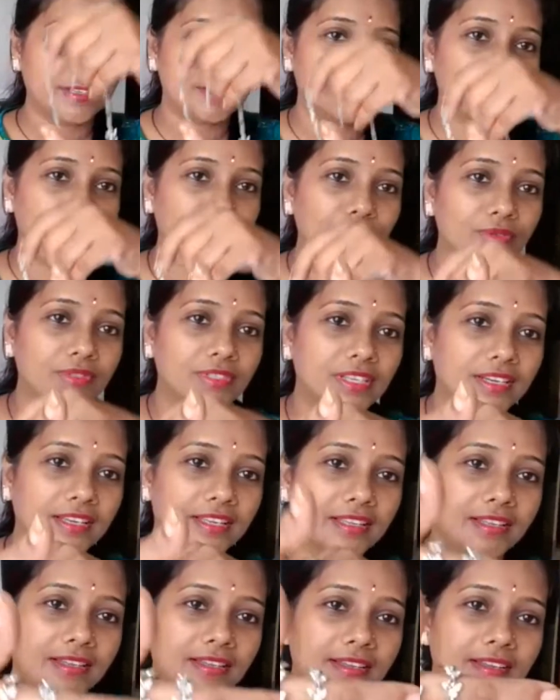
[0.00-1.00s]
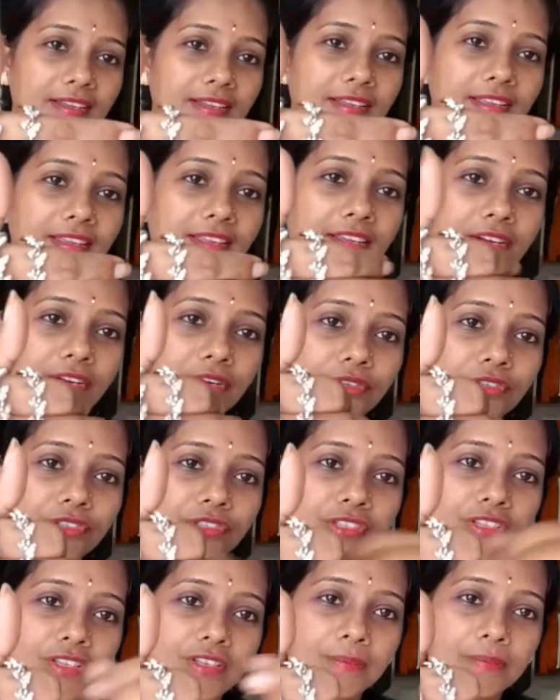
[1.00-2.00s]
సో చూసారు కదా ఇక్కడ
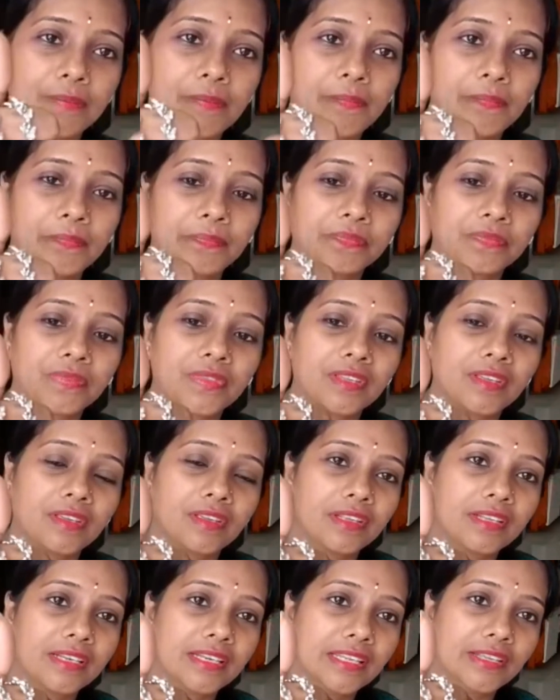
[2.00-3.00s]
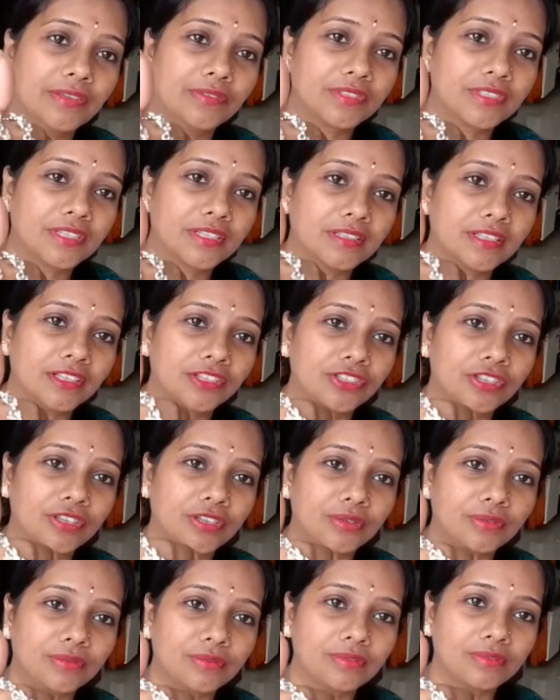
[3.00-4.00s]
వచ్చి లీవ్స్ కింద
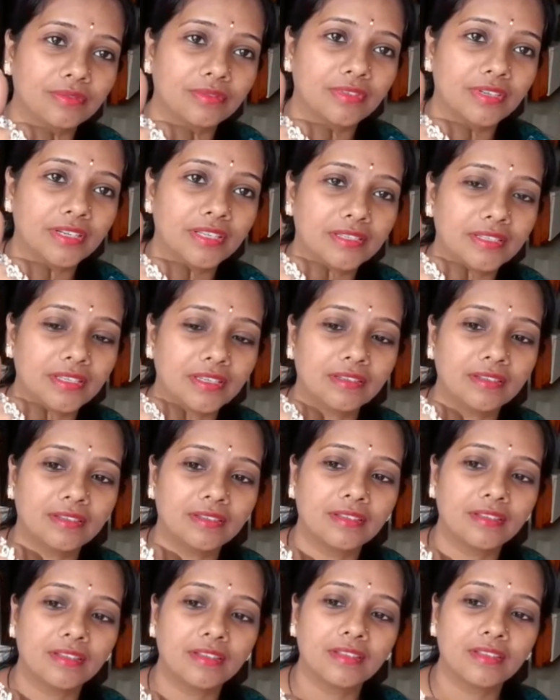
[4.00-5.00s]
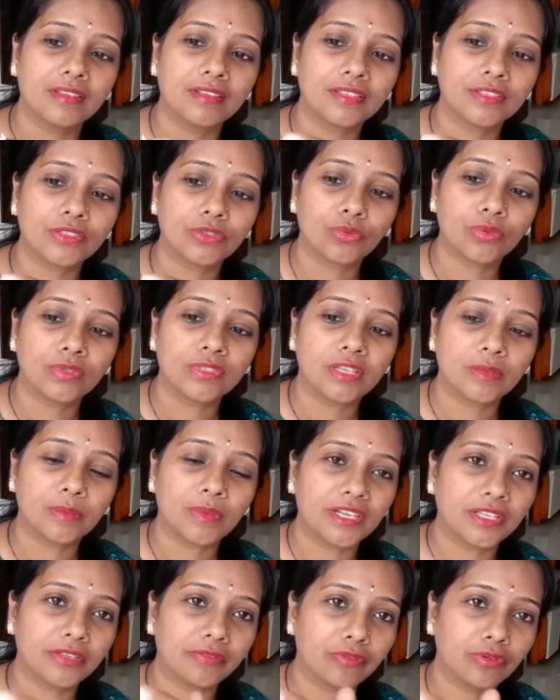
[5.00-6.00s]
ఇచ్చారు డిజైన్ స్టోన్స్
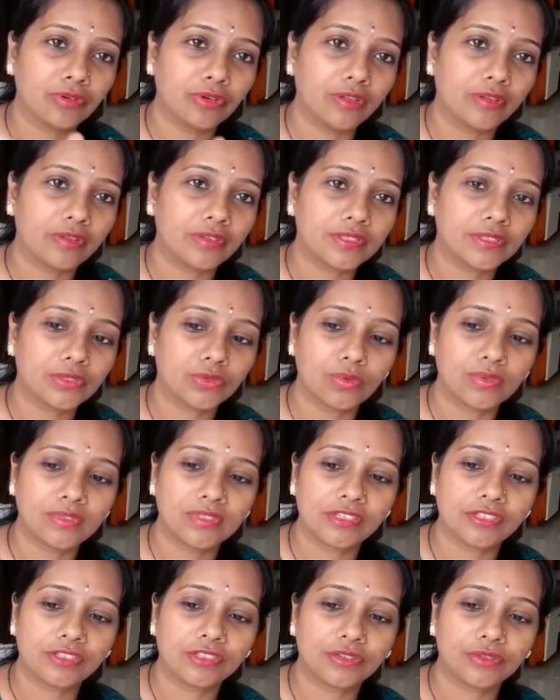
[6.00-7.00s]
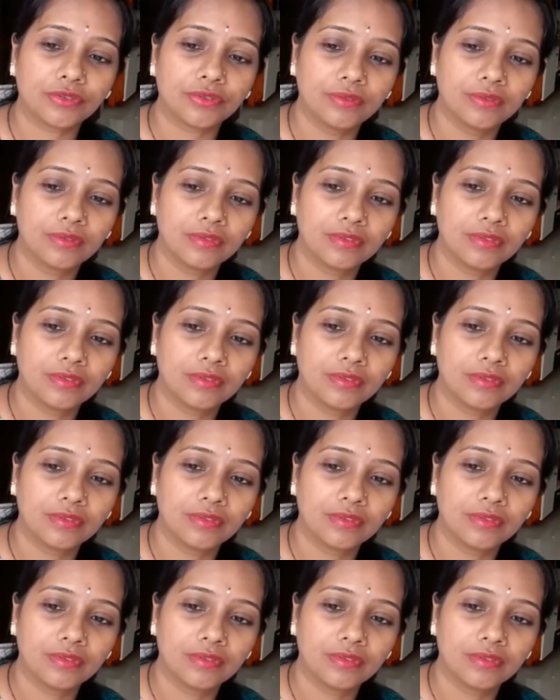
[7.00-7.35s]
అనమాట ఇది ఫుల్ స్టోన్స్ ఇచ్చారు